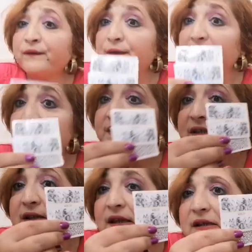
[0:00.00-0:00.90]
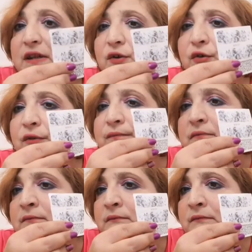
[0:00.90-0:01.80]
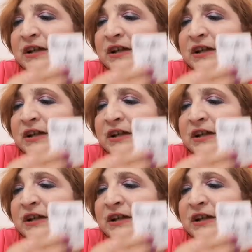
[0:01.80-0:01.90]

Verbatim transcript: effetti che io mh, mm,